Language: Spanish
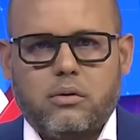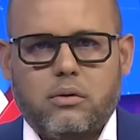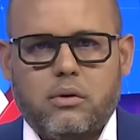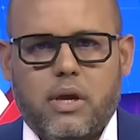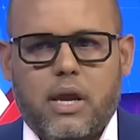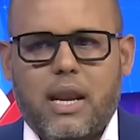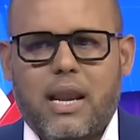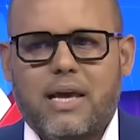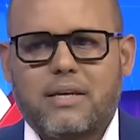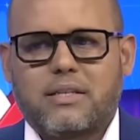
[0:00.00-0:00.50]

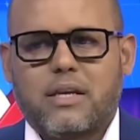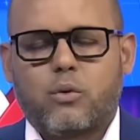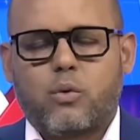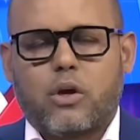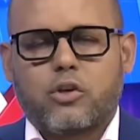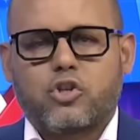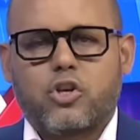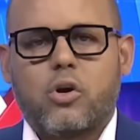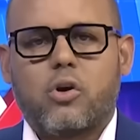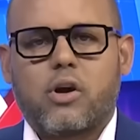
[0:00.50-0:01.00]
En la
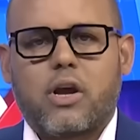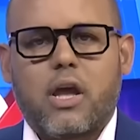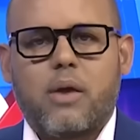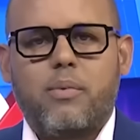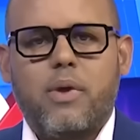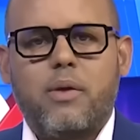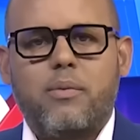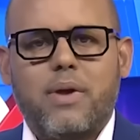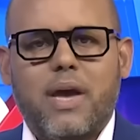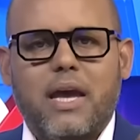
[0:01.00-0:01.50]
situación que
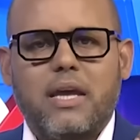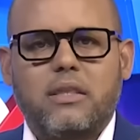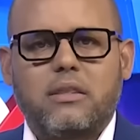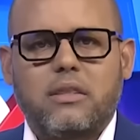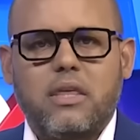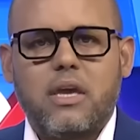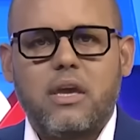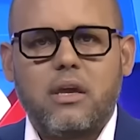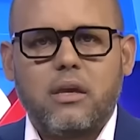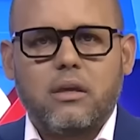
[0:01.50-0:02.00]
vive
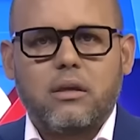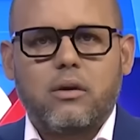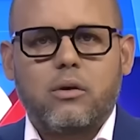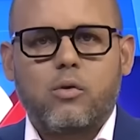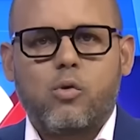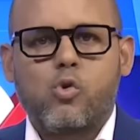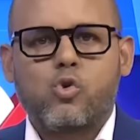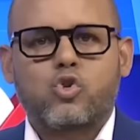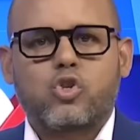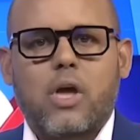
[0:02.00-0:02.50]
Haití,
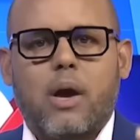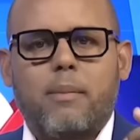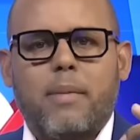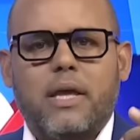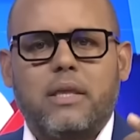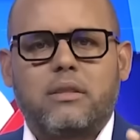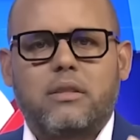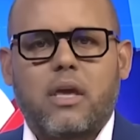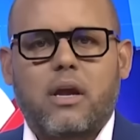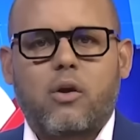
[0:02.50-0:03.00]

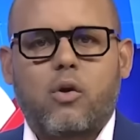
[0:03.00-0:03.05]
justamente